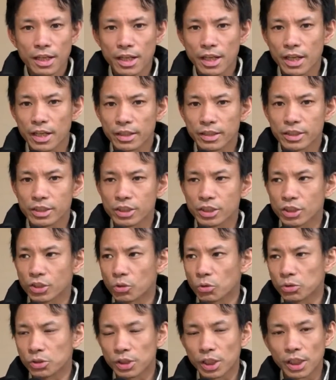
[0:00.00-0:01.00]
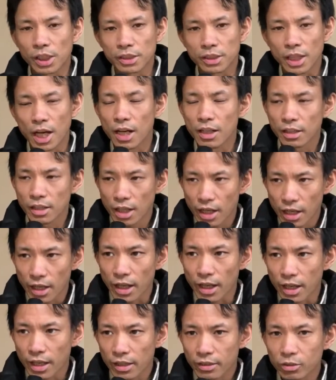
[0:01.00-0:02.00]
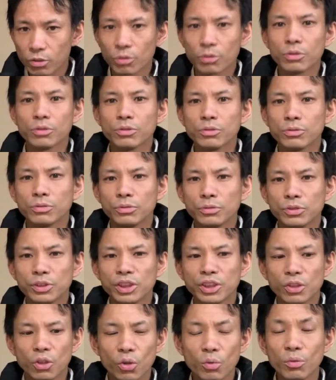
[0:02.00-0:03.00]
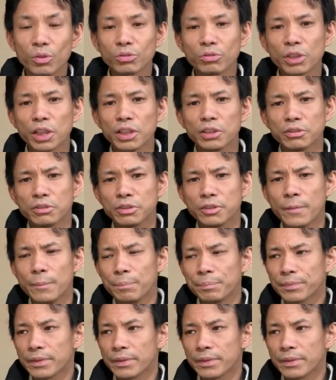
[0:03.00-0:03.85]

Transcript: 意識としてです、考えというふうに思っている